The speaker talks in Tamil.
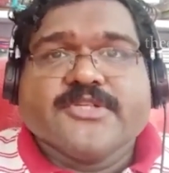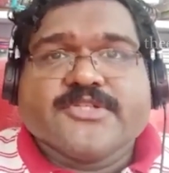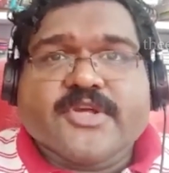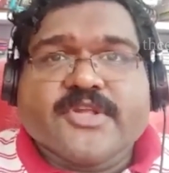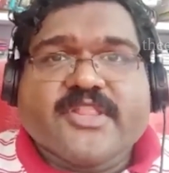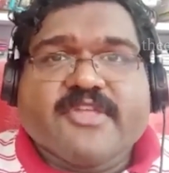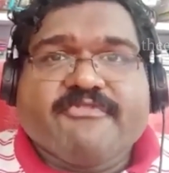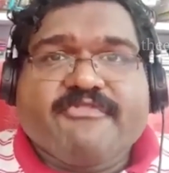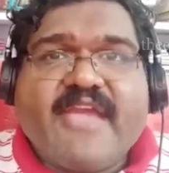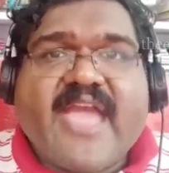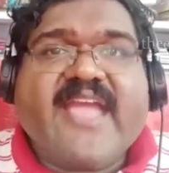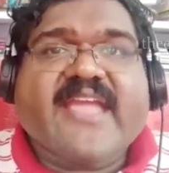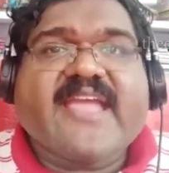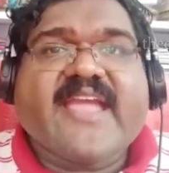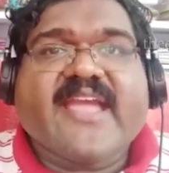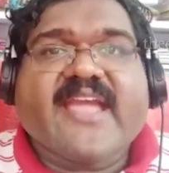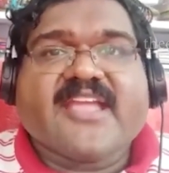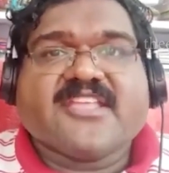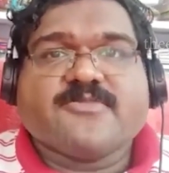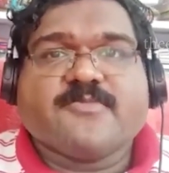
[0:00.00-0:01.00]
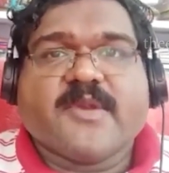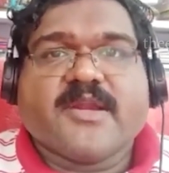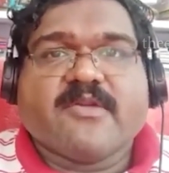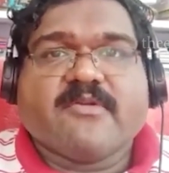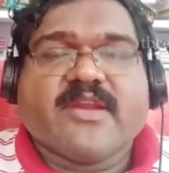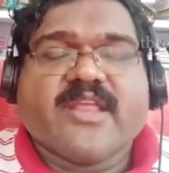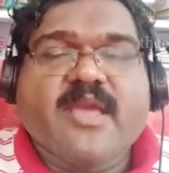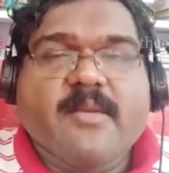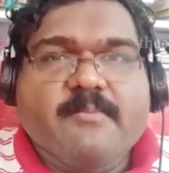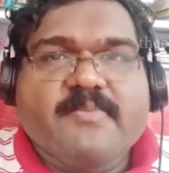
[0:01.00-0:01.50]
ஸோ இந்த ஃபேக்
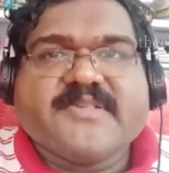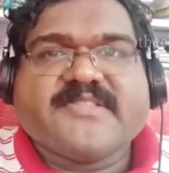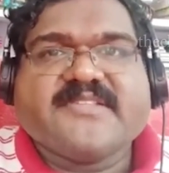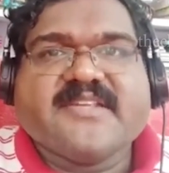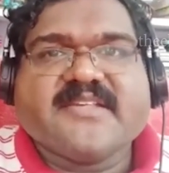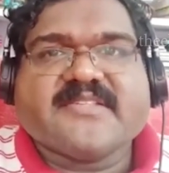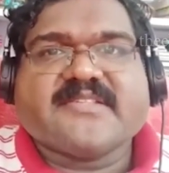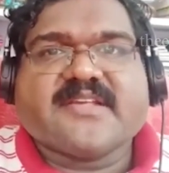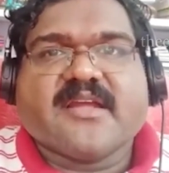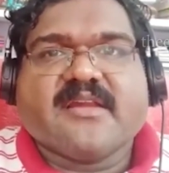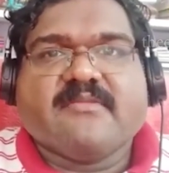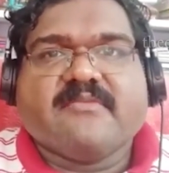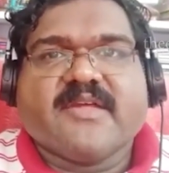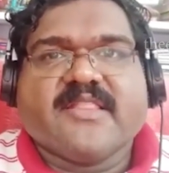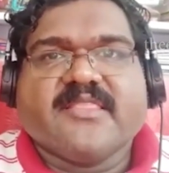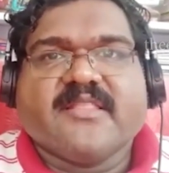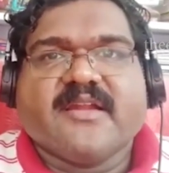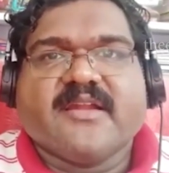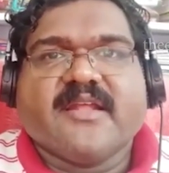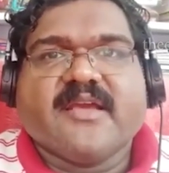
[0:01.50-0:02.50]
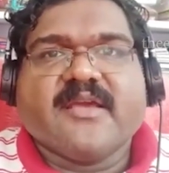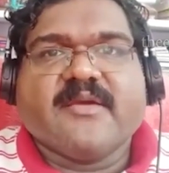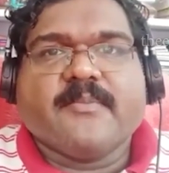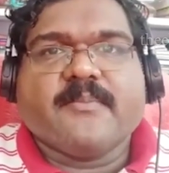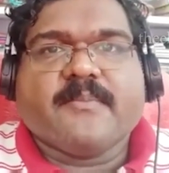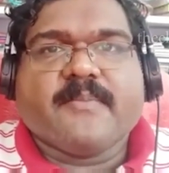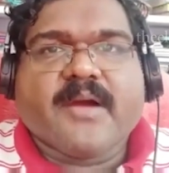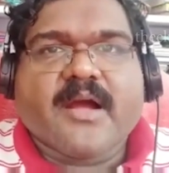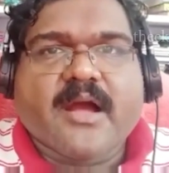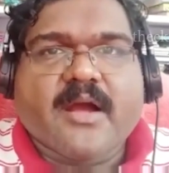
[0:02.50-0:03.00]
என்கேஜ்மெண்ட் வழியாக பிஸ்னஸ்கள் வந்துட்டு
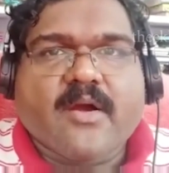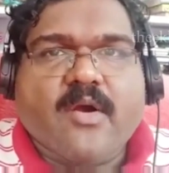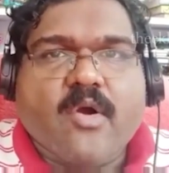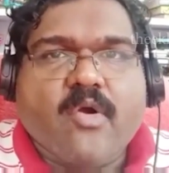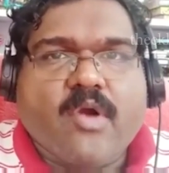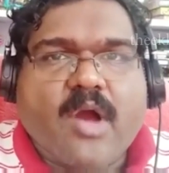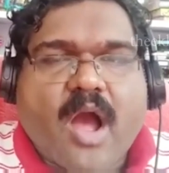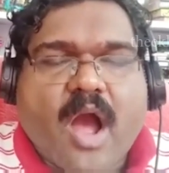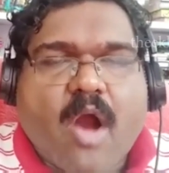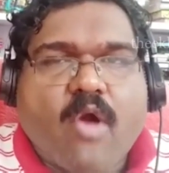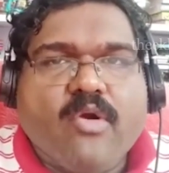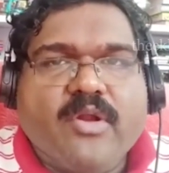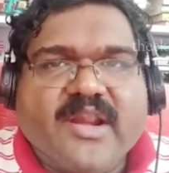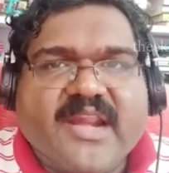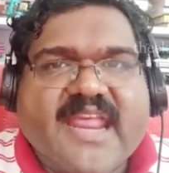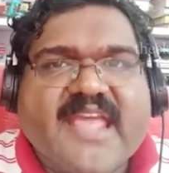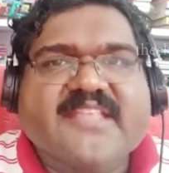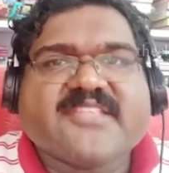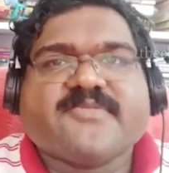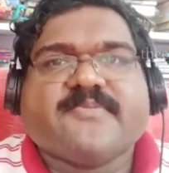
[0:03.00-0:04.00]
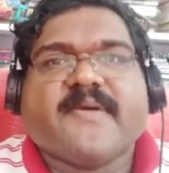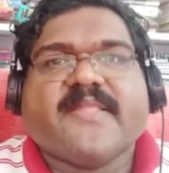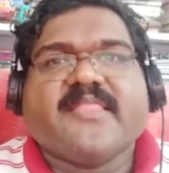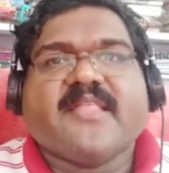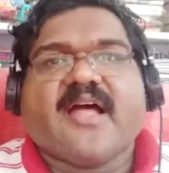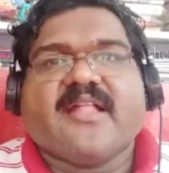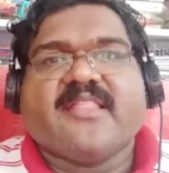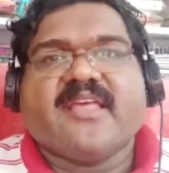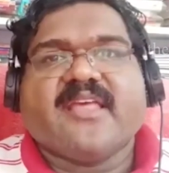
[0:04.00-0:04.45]
ரீச் வந்து